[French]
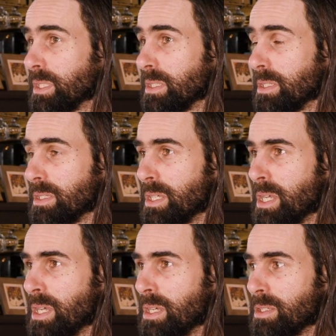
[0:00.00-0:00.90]
des
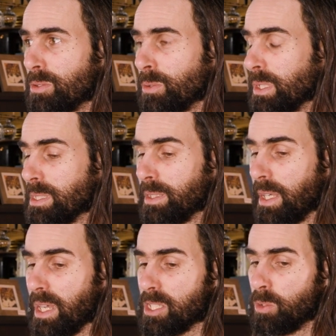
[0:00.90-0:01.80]
toutes des
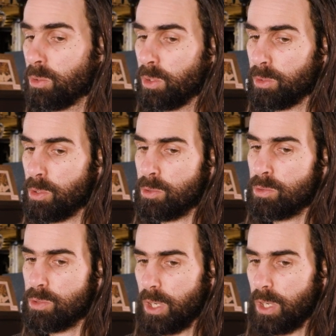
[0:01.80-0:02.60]
interactions qu'on a eues,